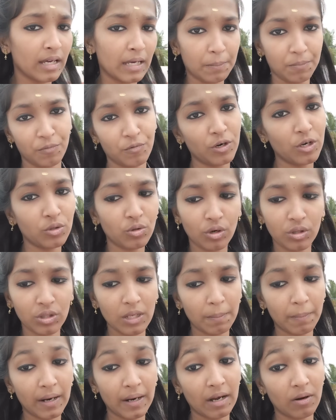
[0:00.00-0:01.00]
எப்போன்னு
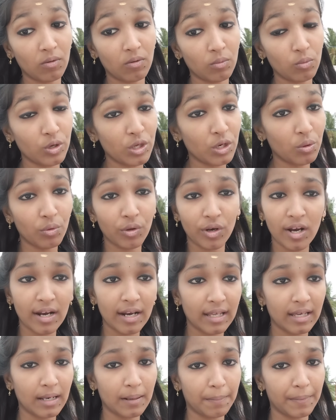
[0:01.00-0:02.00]
துரத்திருப்பாங்க அவங்க உயிர் உயிராக
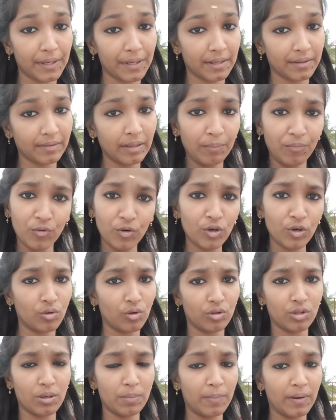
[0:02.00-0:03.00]
நினைக்கிற பையன் எப்போன்னு
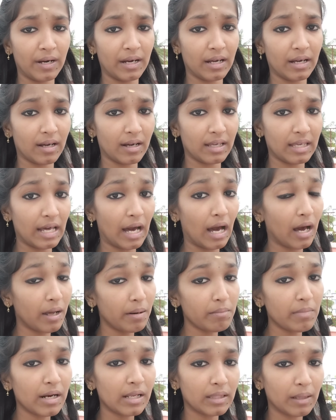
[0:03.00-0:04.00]
துரத்திருப்பாங்க
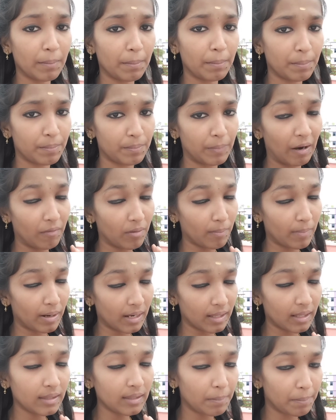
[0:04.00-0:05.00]
யார் மேலே தப் அவன்
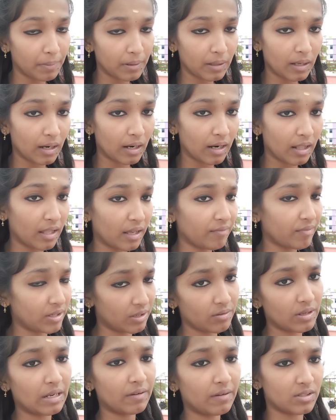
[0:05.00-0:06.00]
மேலே தான் தப்புங்கிறனால தான்
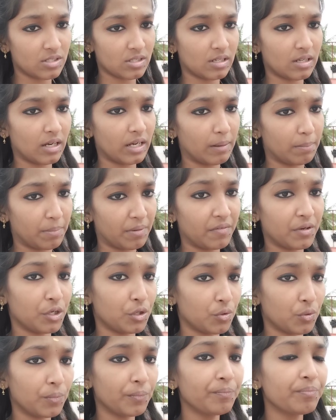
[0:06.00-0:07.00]
விட்டு வச்சுருக்காங்க இப்போ
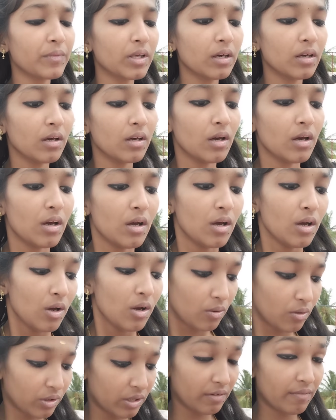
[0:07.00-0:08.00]
வரைக்கும்
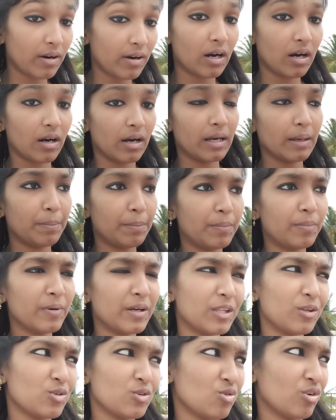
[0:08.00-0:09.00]
ஓகேவா எப்
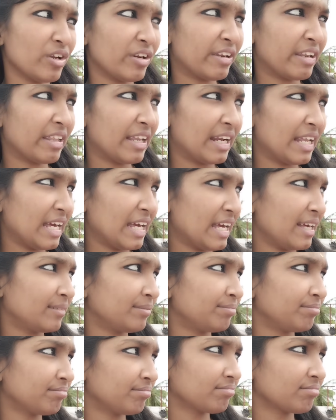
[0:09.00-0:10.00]
ஏதோ சொல்லிட்டு இருந்தேனே
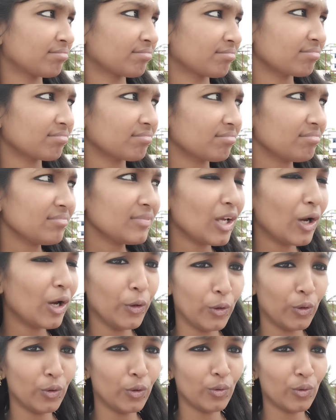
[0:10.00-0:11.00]

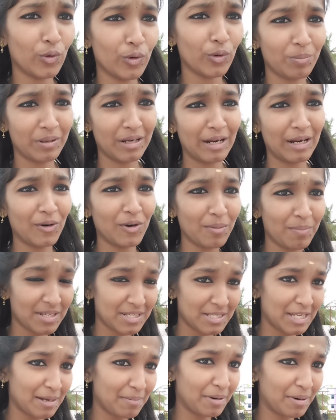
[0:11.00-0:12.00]
ஐயோ இப்படி நடுவில்
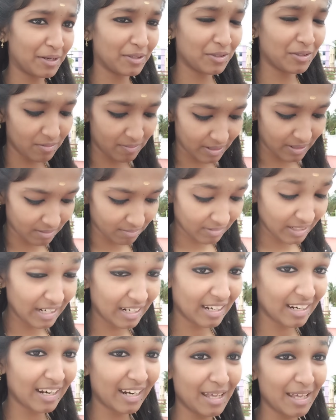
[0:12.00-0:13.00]
பேசினா மறந்துடுவேன்
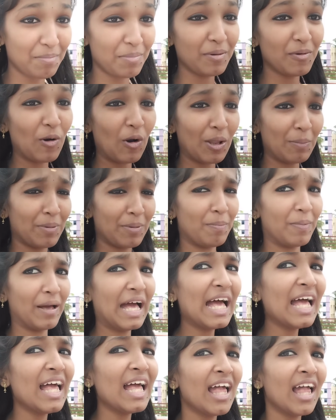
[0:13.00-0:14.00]
என்ன நானே இப்படி
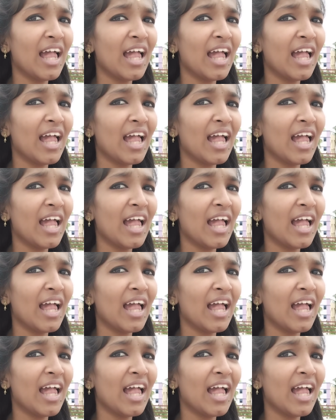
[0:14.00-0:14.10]
குழப்பிப்பேன்